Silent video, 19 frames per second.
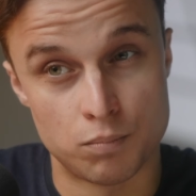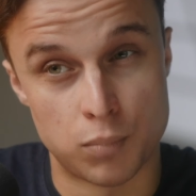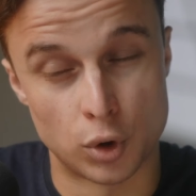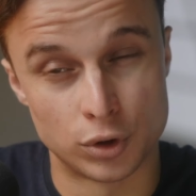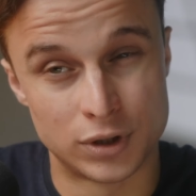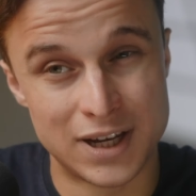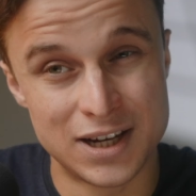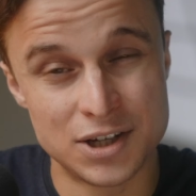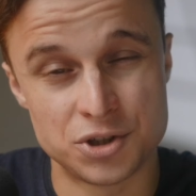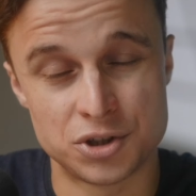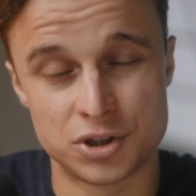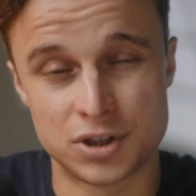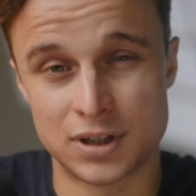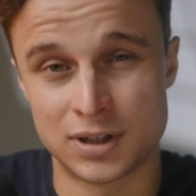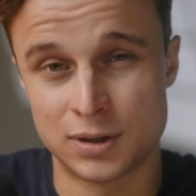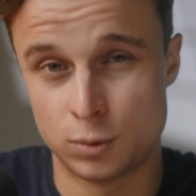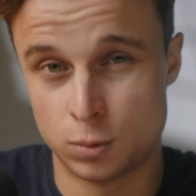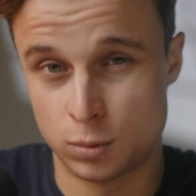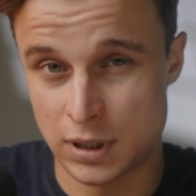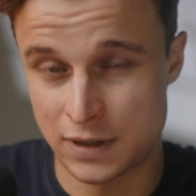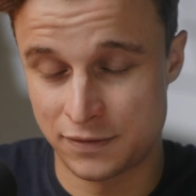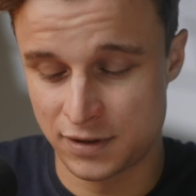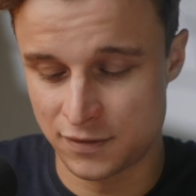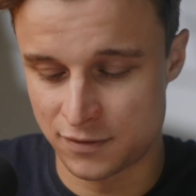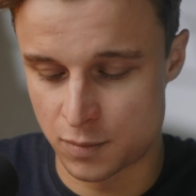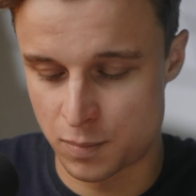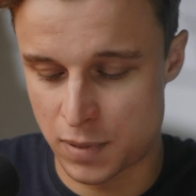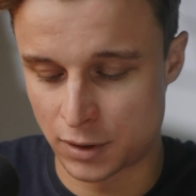podejście tutaj w
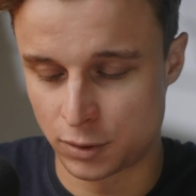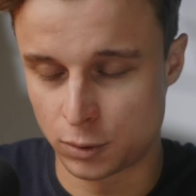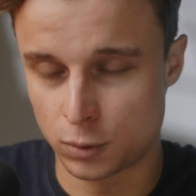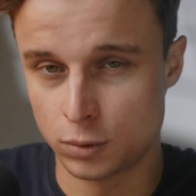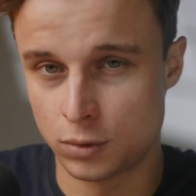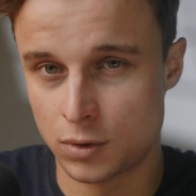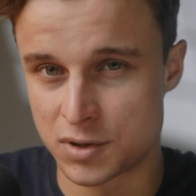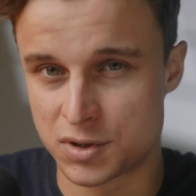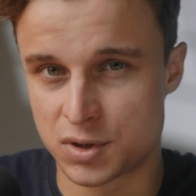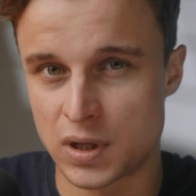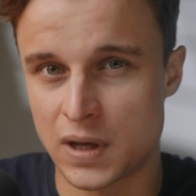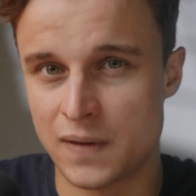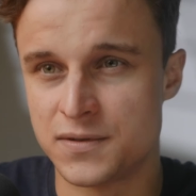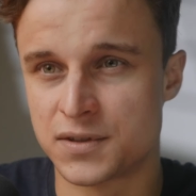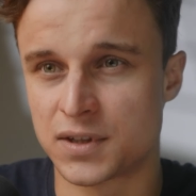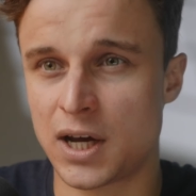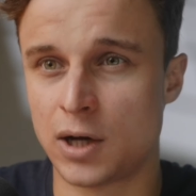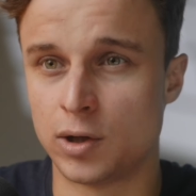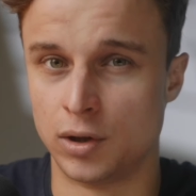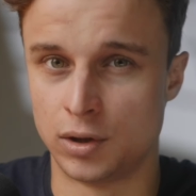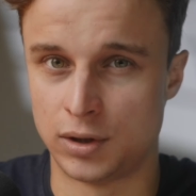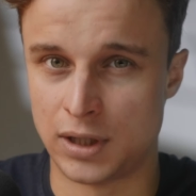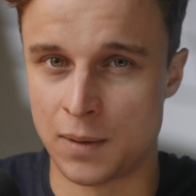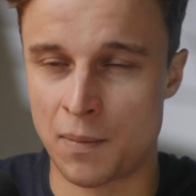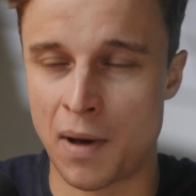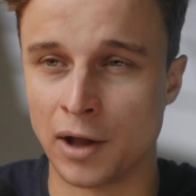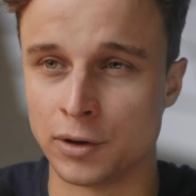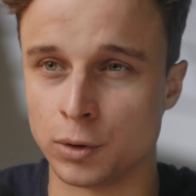tym wypadku Dostojewskiego do
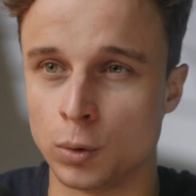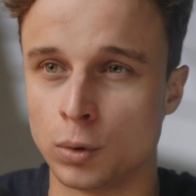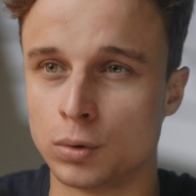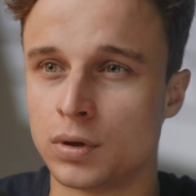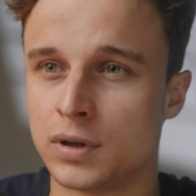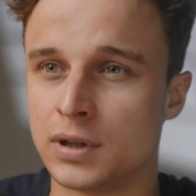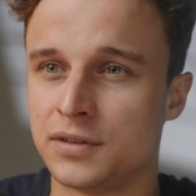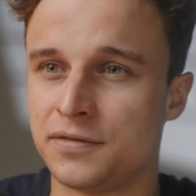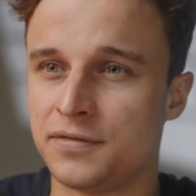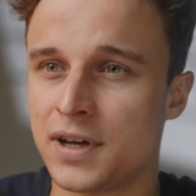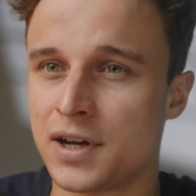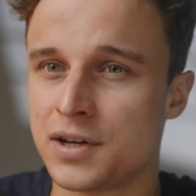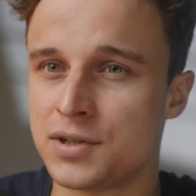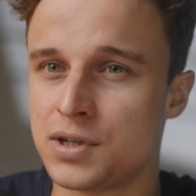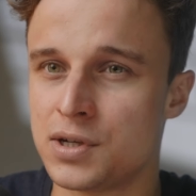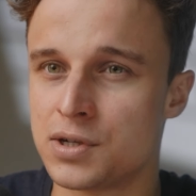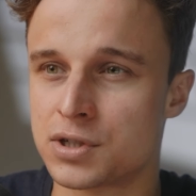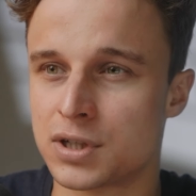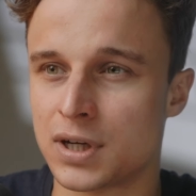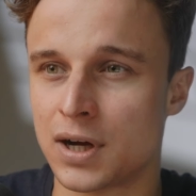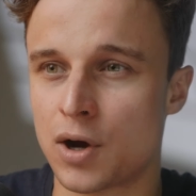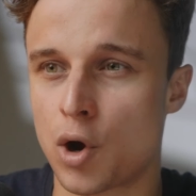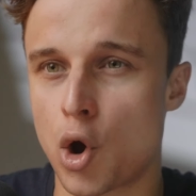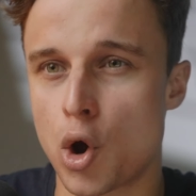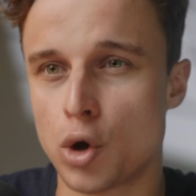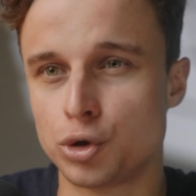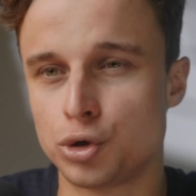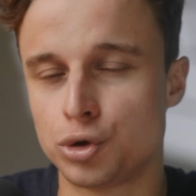tematu, który twierdzi, że
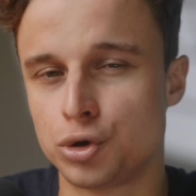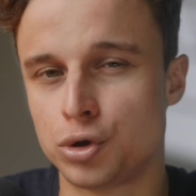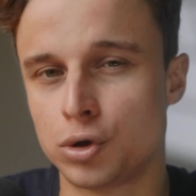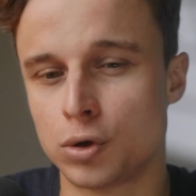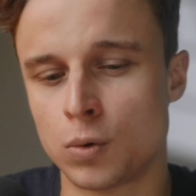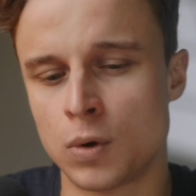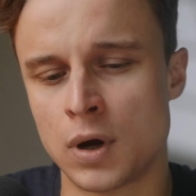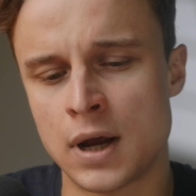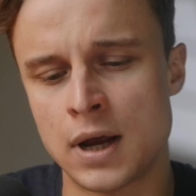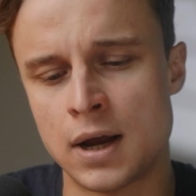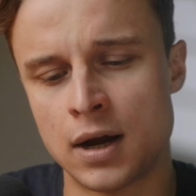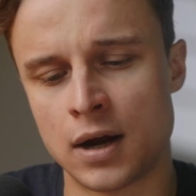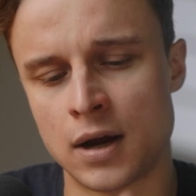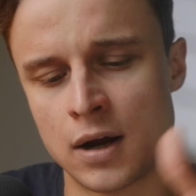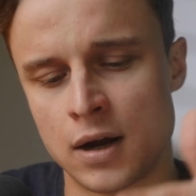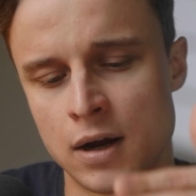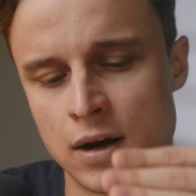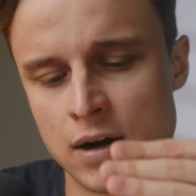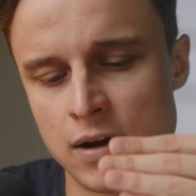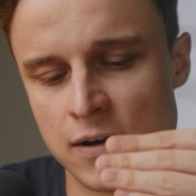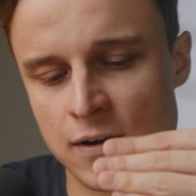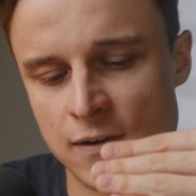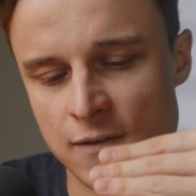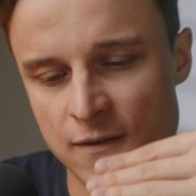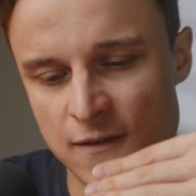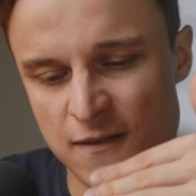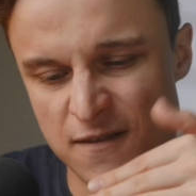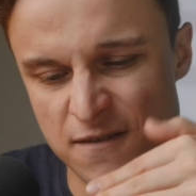Kościół
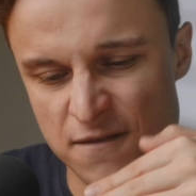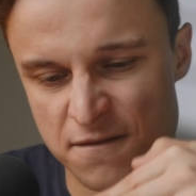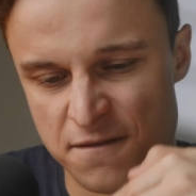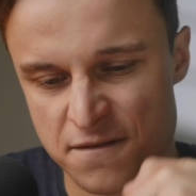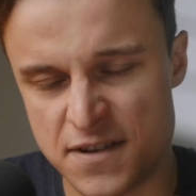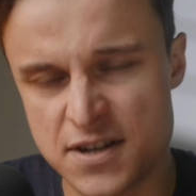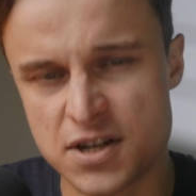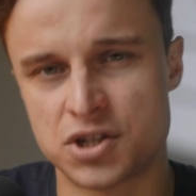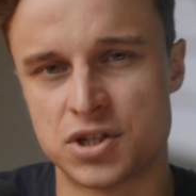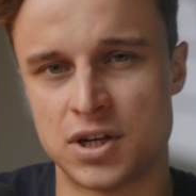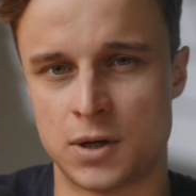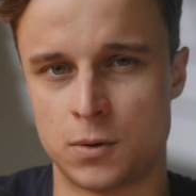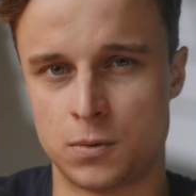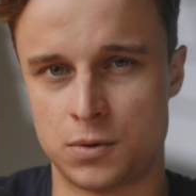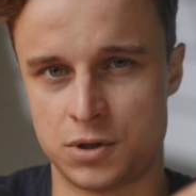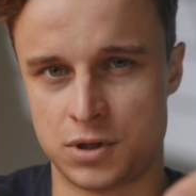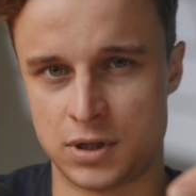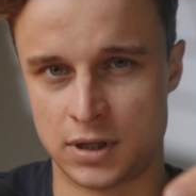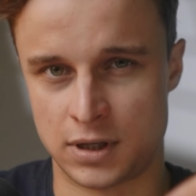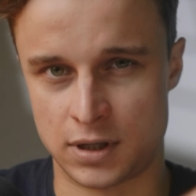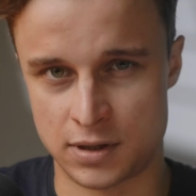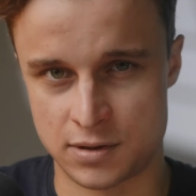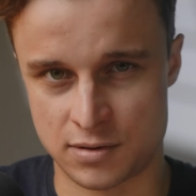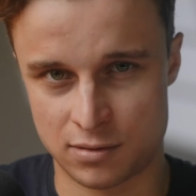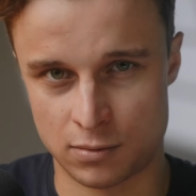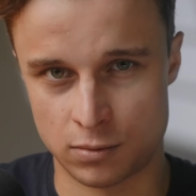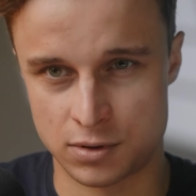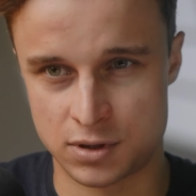wyrzekł się
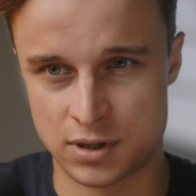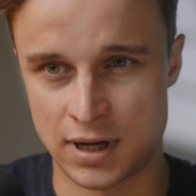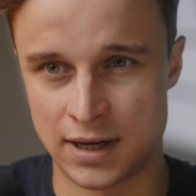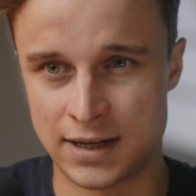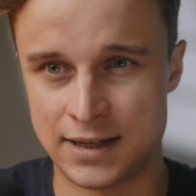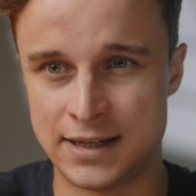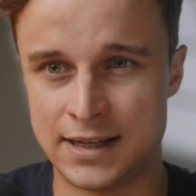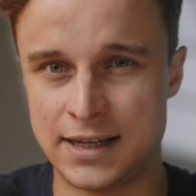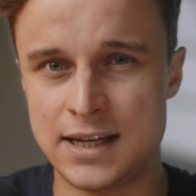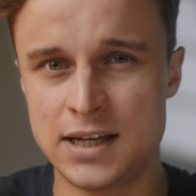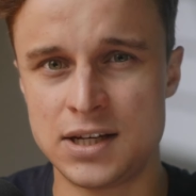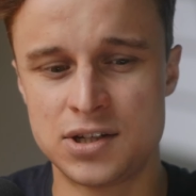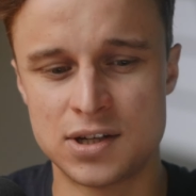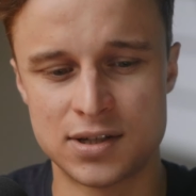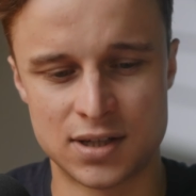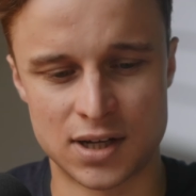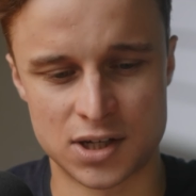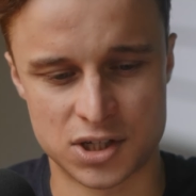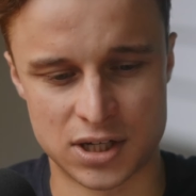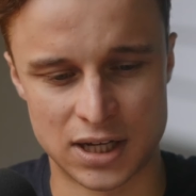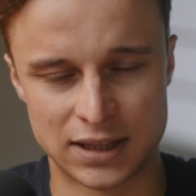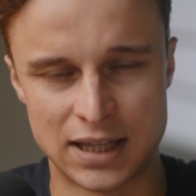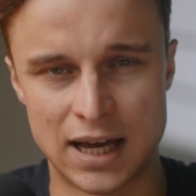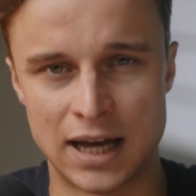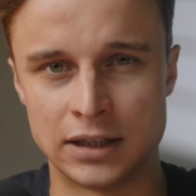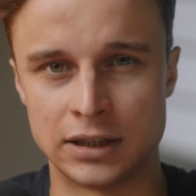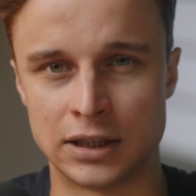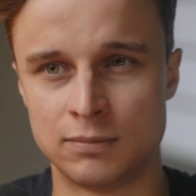Chrystusa i idzie za
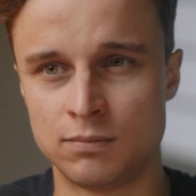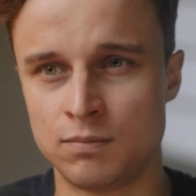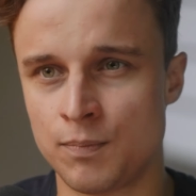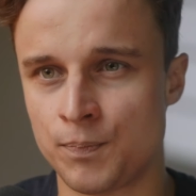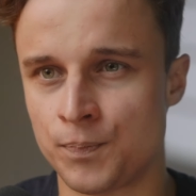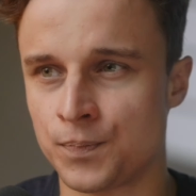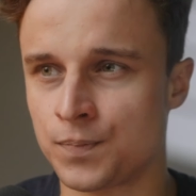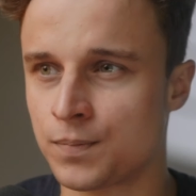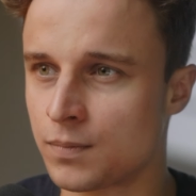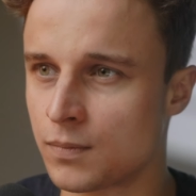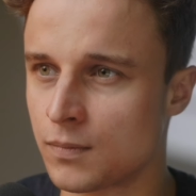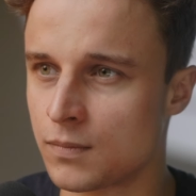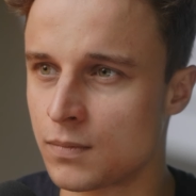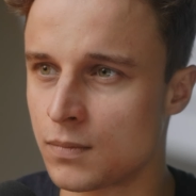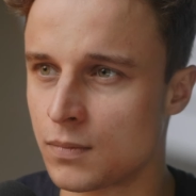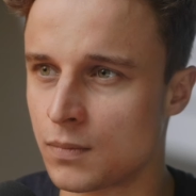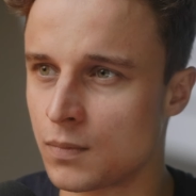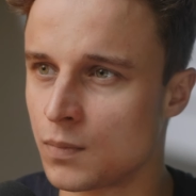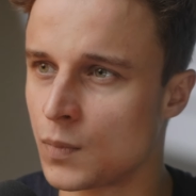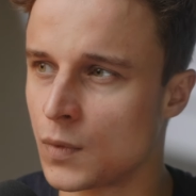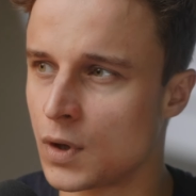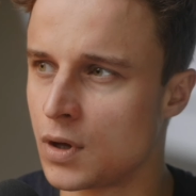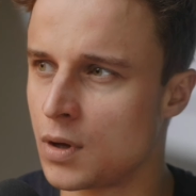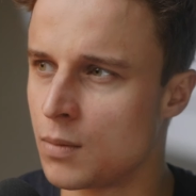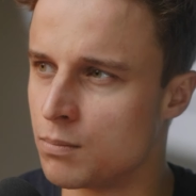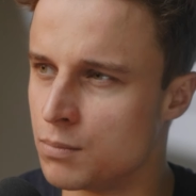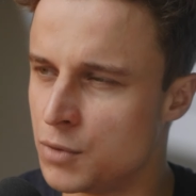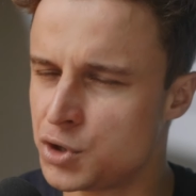szatanem,
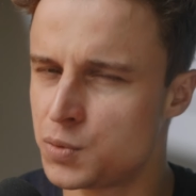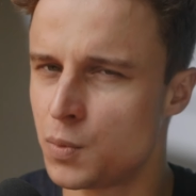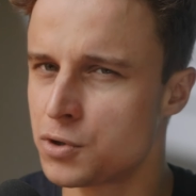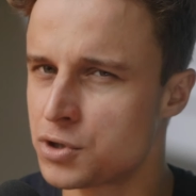być